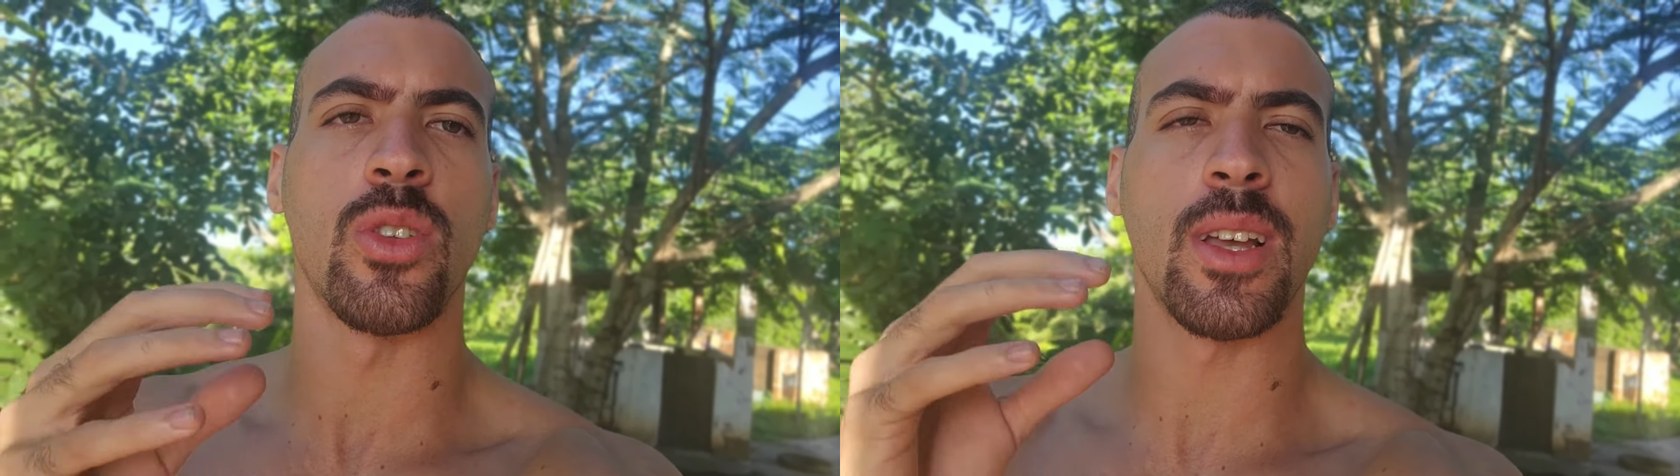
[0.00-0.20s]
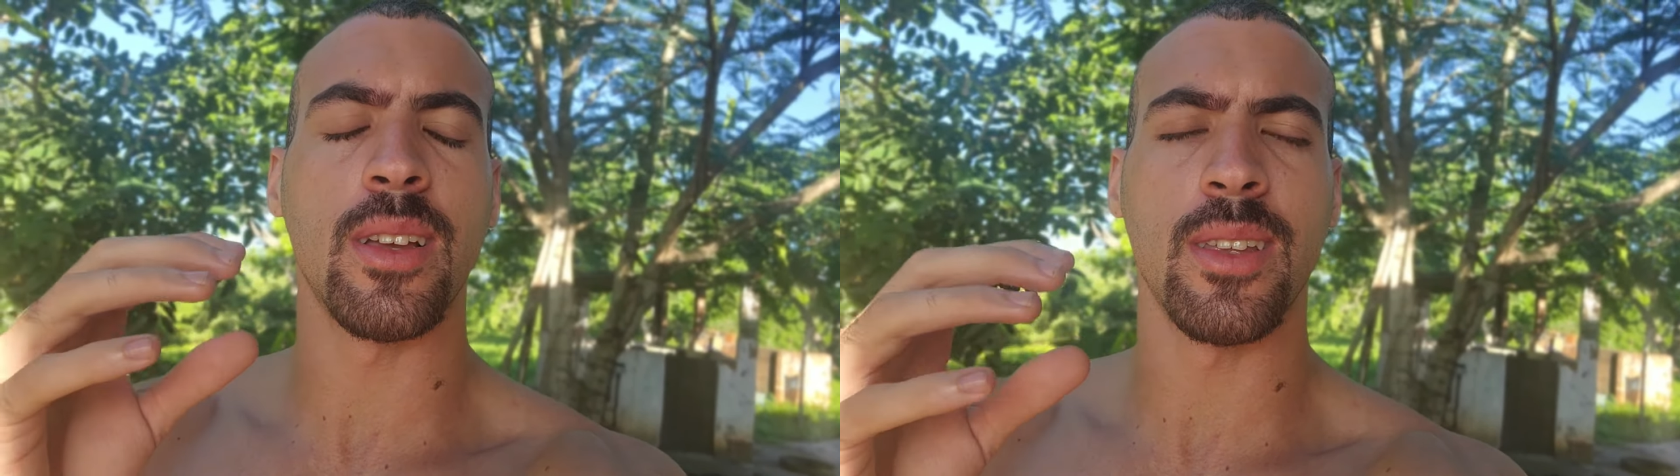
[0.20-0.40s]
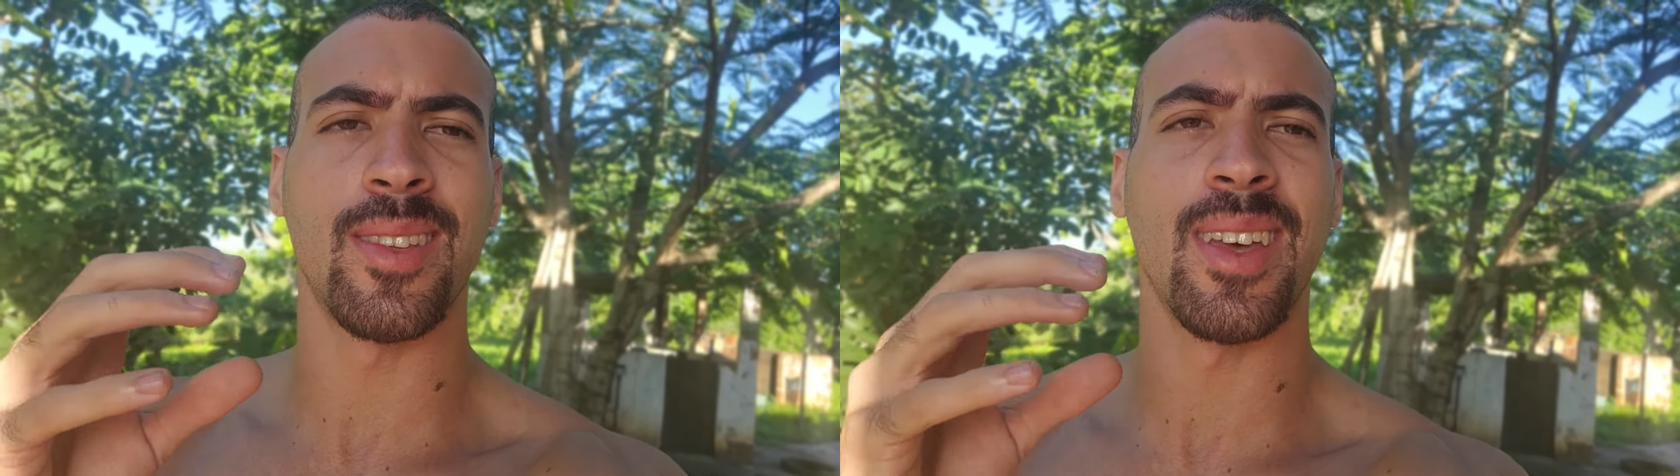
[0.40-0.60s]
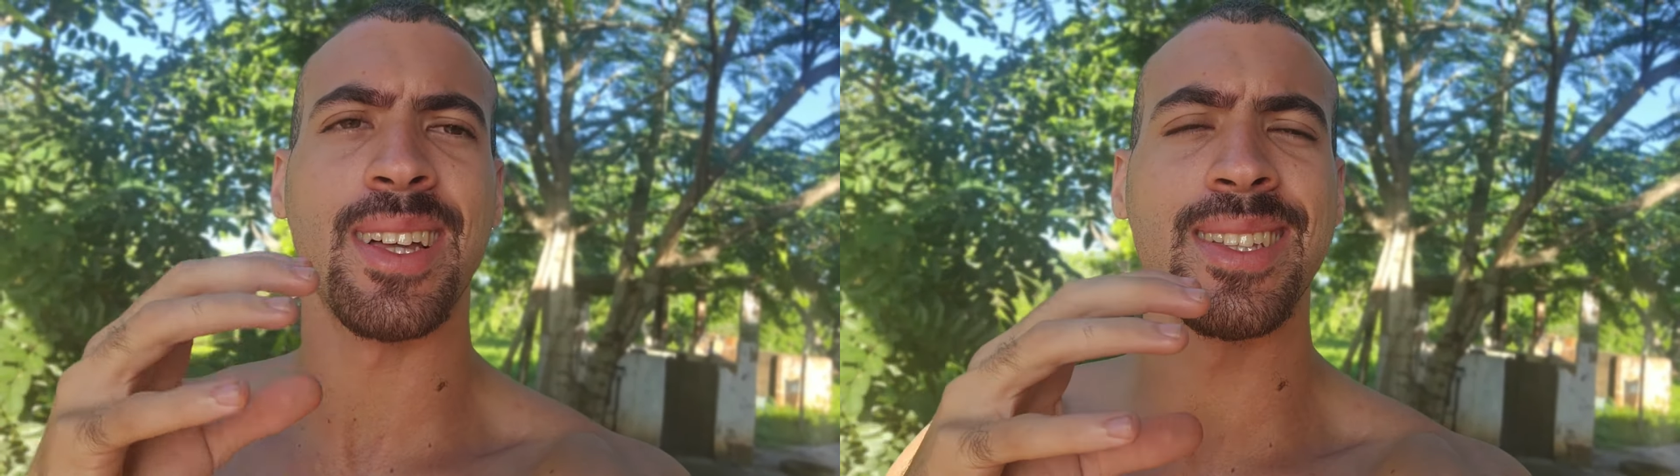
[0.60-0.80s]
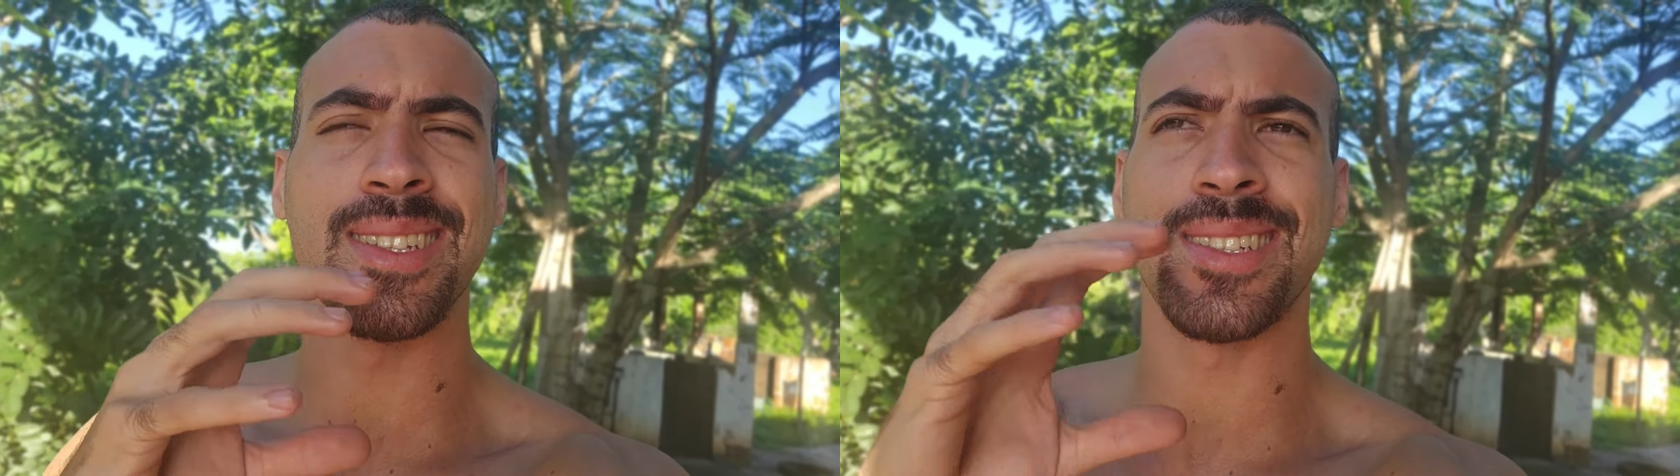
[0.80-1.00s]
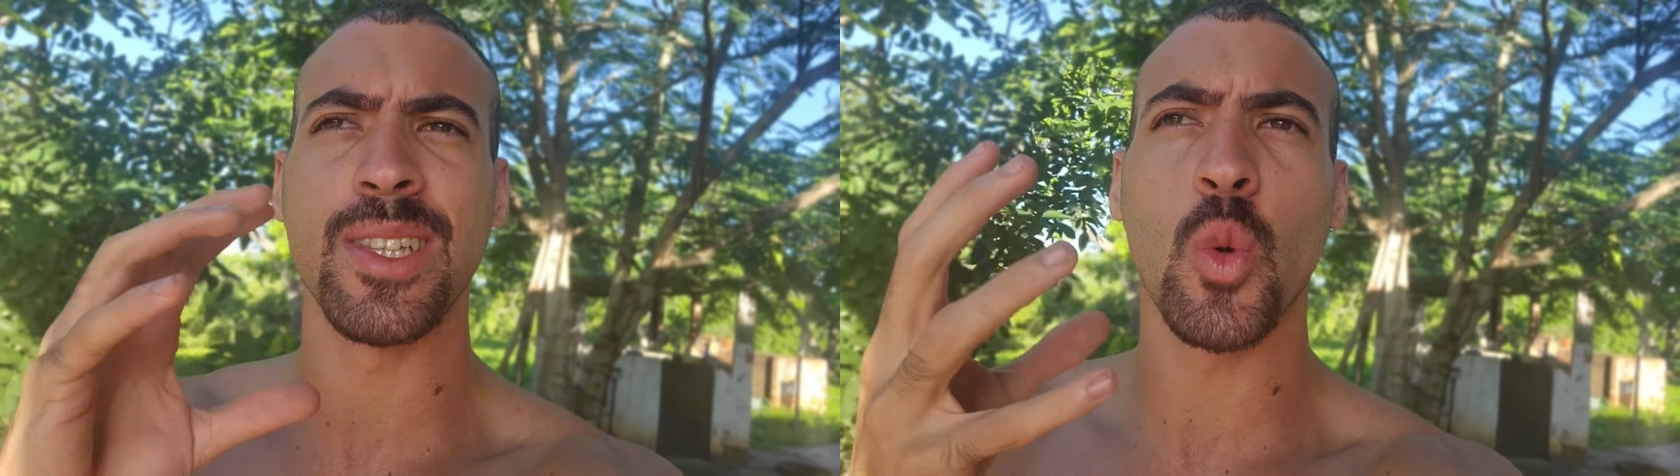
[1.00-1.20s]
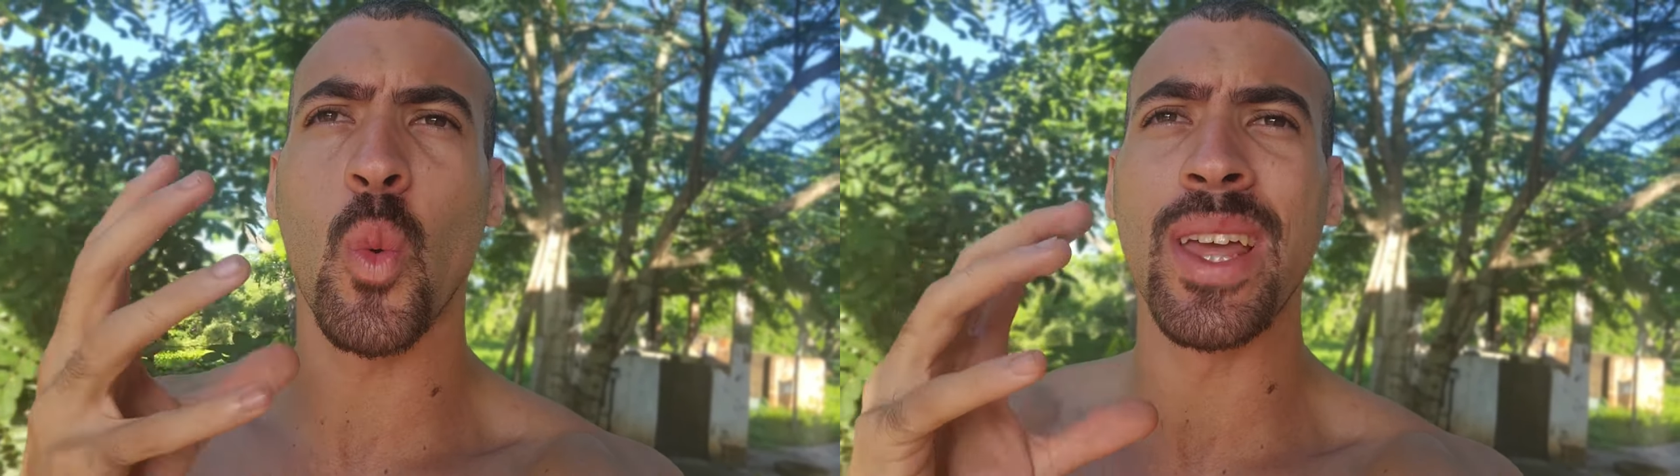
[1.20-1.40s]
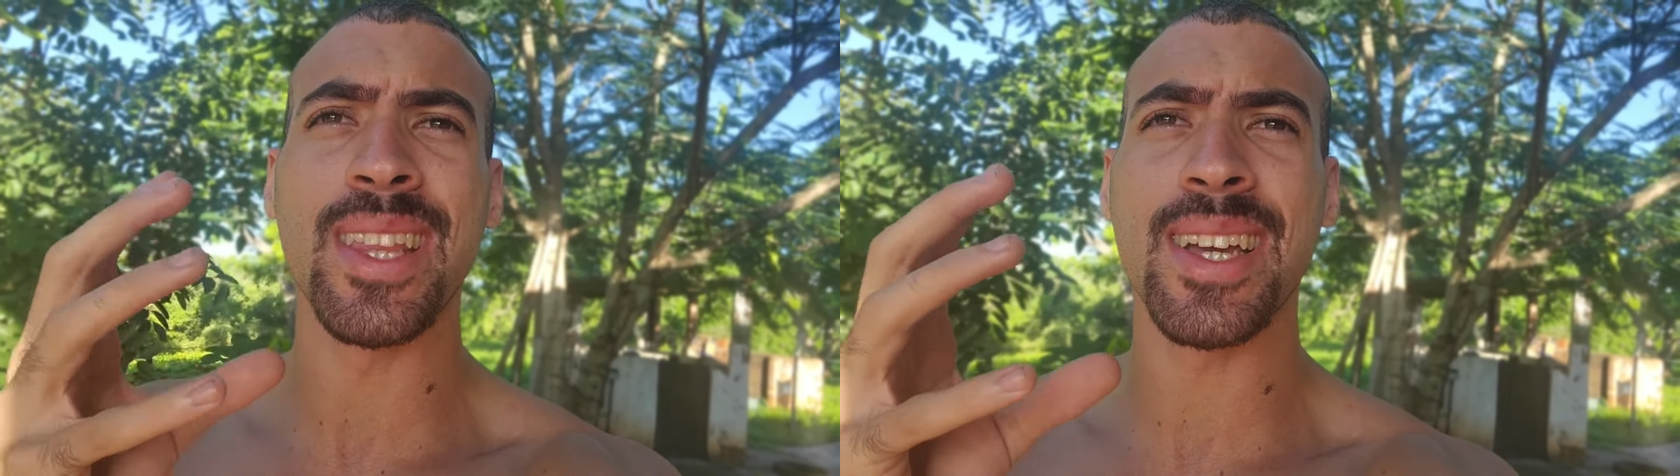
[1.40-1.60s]
cerca de
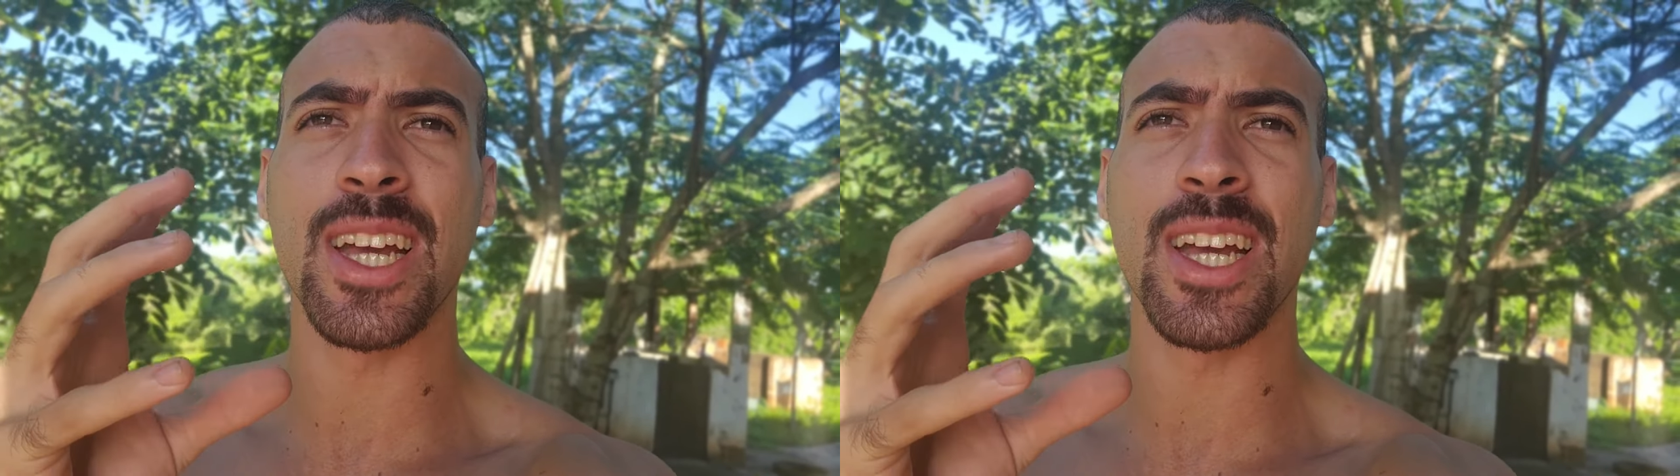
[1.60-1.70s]
50